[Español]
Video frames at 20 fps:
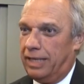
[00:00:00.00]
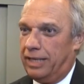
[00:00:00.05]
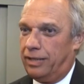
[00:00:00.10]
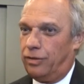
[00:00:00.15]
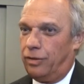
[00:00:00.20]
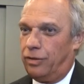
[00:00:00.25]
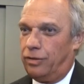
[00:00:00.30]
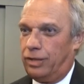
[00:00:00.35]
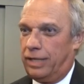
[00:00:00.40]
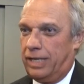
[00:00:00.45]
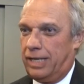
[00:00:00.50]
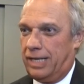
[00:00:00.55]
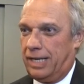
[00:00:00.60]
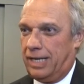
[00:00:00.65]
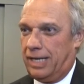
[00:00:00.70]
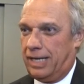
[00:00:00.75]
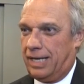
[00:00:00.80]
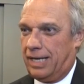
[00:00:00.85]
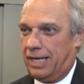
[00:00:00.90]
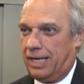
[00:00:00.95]
y
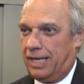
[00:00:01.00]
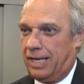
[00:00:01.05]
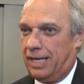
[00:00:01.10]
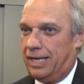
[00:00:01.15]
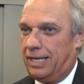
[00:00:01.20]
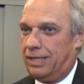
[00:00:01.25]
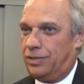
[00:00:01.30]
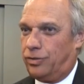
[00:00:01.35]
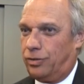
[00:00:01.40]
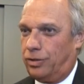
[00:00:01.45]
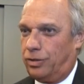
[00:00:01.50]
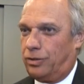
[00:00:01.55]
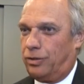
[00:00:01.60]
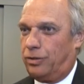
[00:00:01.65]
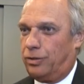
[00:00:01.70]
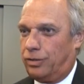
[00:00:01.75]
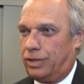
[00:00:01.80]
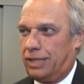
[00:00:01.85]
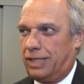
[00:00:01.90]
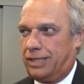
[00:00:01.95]
donde el hecho de
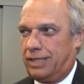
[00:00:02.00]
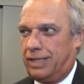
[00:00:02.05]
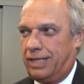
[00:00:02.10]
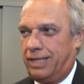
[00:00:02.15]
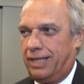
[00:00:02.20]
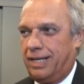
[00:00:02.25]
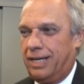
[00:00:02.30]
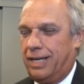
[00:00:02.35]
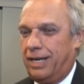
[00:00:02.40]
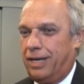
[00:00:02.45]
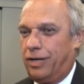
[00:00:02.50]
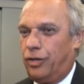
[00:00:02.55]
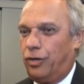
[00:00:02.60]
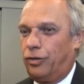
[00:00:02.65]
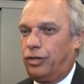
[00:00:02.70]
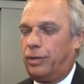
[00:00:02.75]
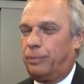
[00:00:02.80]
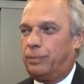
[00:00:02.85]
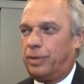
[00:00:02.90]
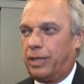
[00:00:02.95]
conocerse
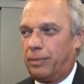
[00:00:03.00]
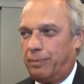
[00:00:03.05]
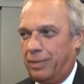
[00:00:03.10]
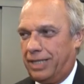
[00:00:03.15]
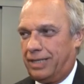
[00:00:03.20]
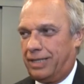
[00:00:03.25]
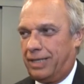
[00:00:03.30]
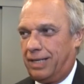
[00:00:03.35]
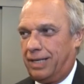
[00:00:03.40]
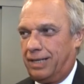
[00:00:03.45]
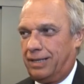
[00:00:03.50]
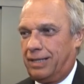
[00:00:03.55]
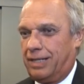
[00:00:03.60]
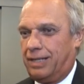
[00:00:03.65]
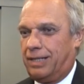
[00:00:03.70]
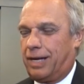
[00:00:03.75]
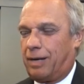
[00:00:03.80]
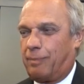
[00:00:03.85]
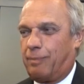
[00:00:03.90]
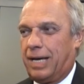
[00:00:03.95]
no te permite
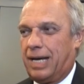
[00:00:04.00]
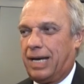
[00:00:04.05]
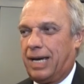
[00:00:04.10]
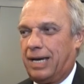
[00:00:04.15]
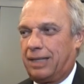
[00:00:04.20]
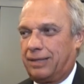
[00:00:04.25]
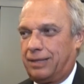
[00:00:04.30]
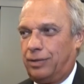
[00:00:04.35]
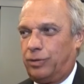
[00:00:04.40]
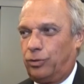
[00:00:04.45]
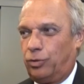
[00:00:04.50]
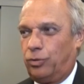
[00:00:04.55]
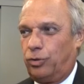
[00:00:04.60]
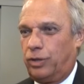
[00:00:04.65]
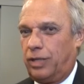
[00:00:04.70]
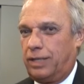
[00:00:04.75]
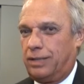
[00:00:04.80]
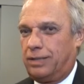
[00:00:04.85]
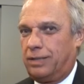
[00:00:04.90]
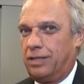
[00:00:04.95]
tener malas
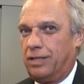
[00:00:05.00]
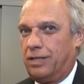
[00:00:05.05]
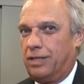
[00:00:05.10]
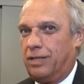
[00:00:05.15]
actitudes